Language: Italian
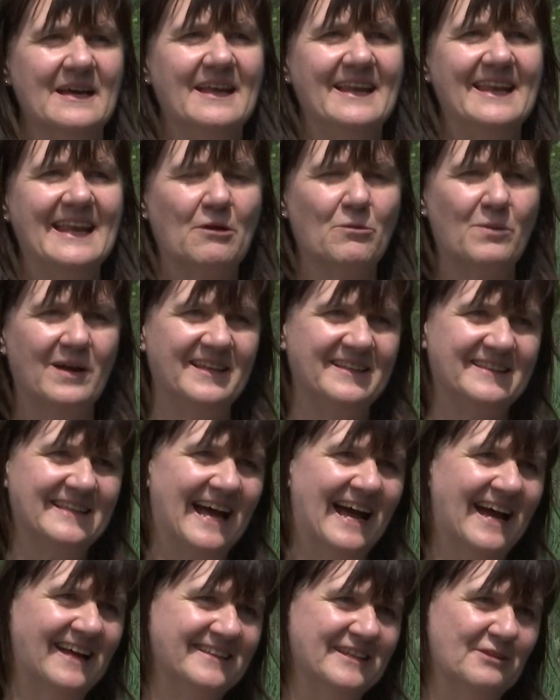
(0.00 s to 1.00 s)
La
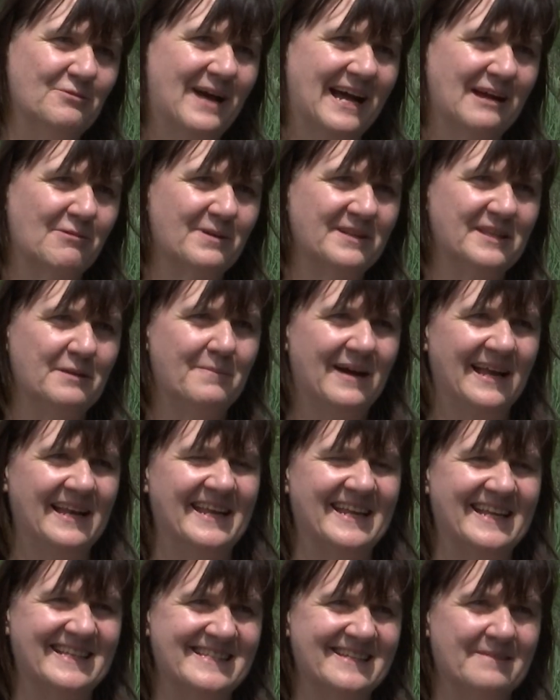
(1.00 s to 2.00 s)
qualità di un'acqua di
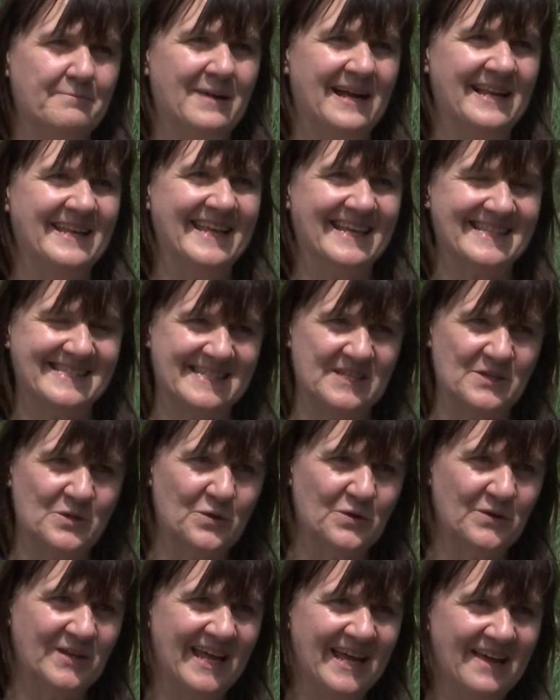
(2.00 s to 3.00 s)

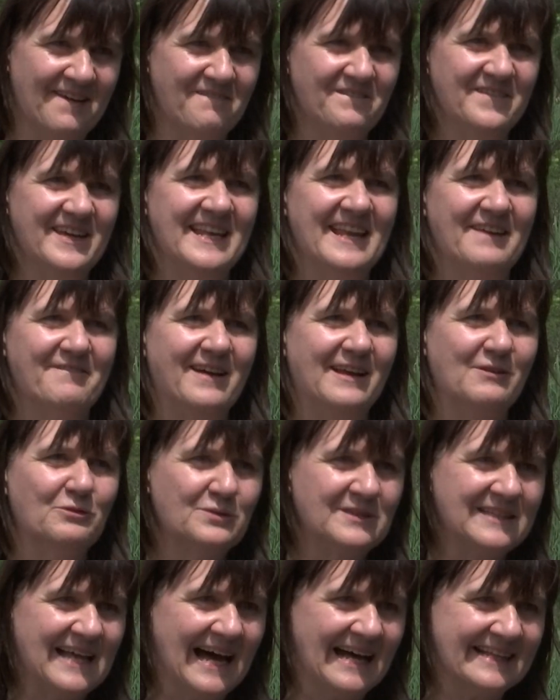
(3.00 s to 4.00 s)
balneazione viene
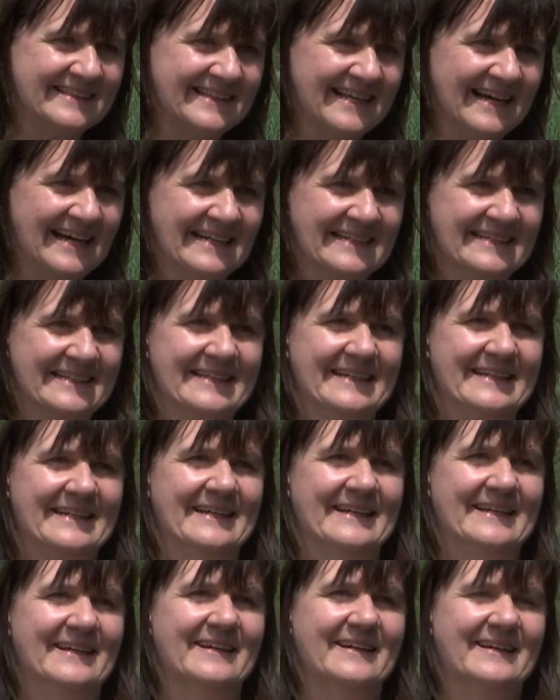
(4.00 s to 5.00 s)
valutata
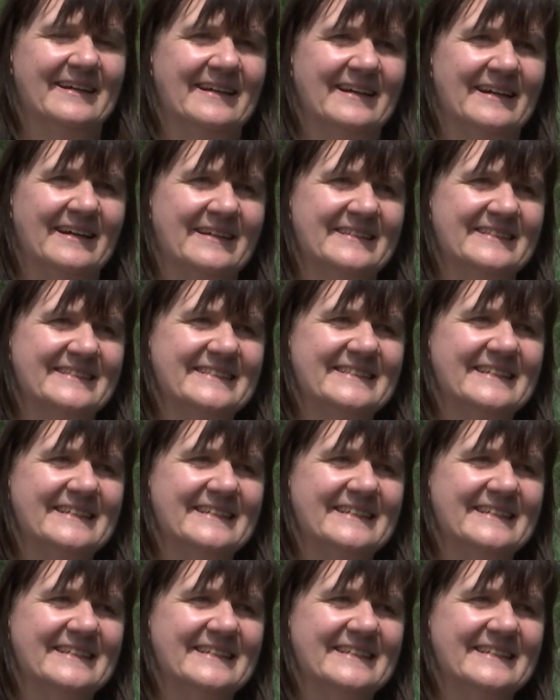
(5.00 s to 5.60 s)
eh,